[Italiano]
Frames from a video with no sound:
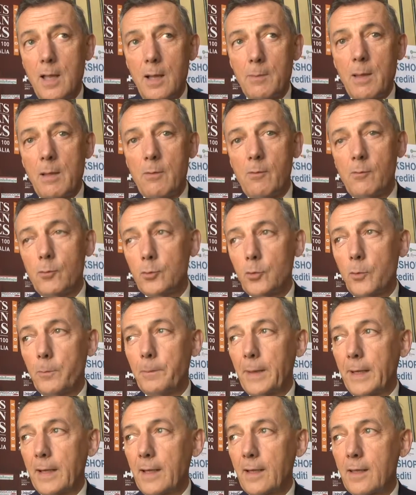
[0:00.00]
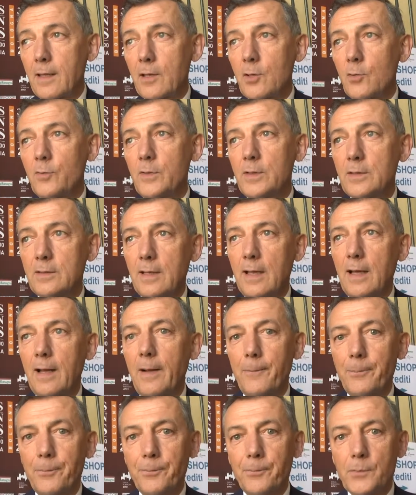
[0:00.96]
Abbiamo avuto parecchie
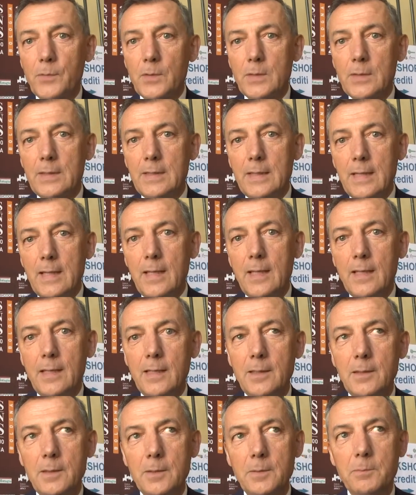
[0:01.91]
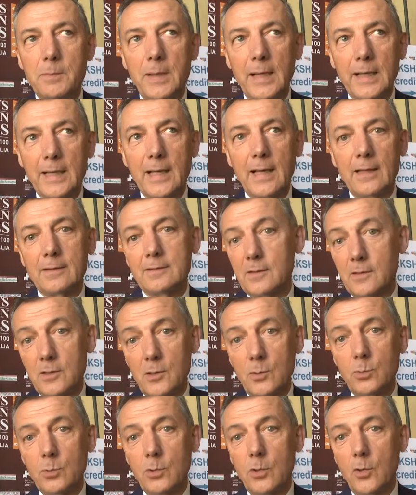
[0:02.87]
novità nei mercati
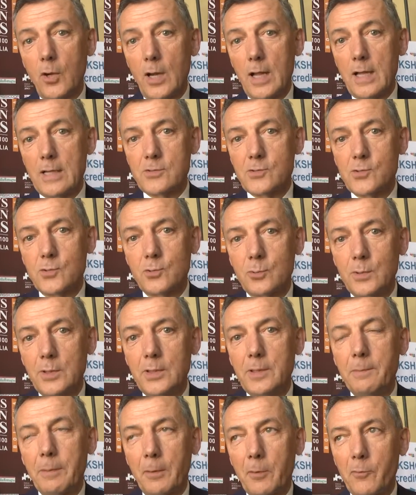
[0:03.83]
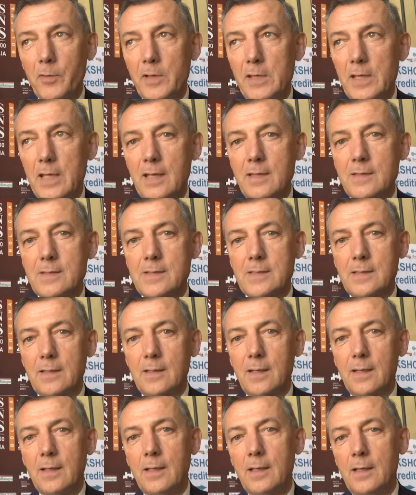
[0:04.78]
di lungo raggio, quindi
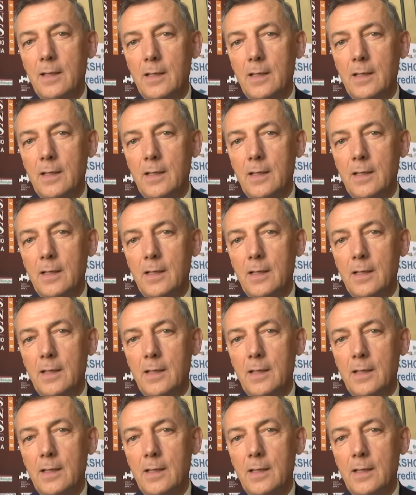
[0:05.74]
provenienze